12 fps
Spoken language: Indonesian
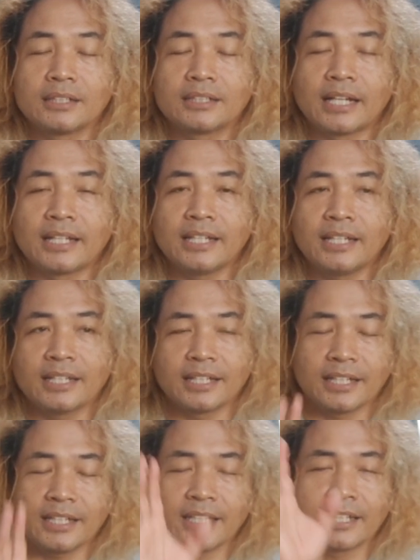jadi
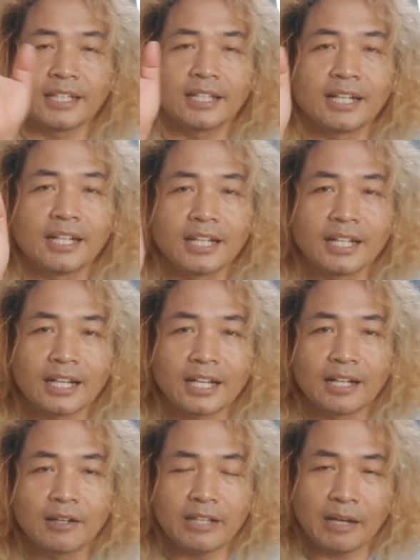gini
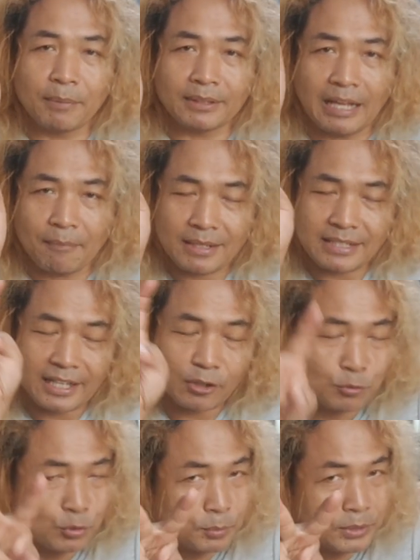yang pertama saya
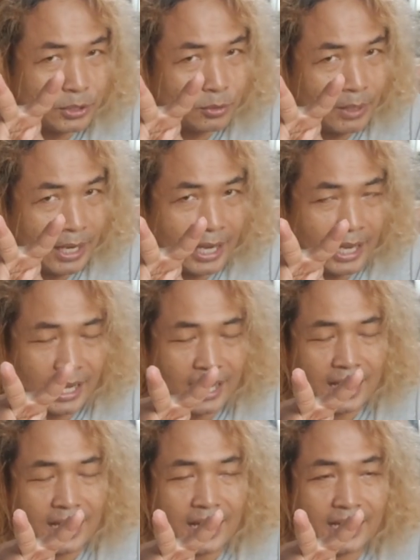konsumsi dua
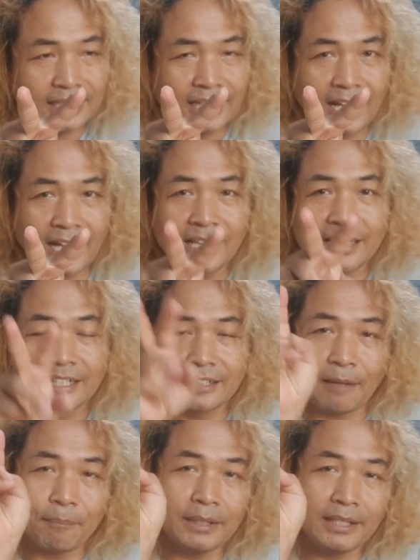ya
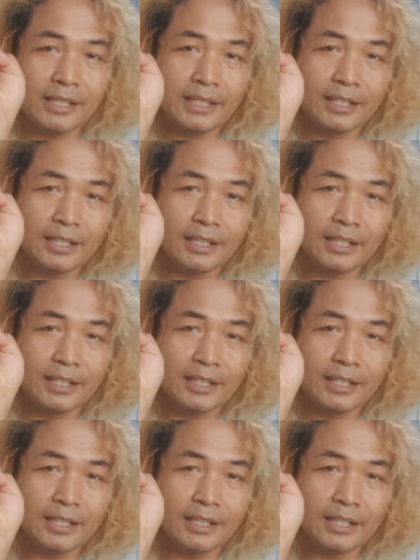tapi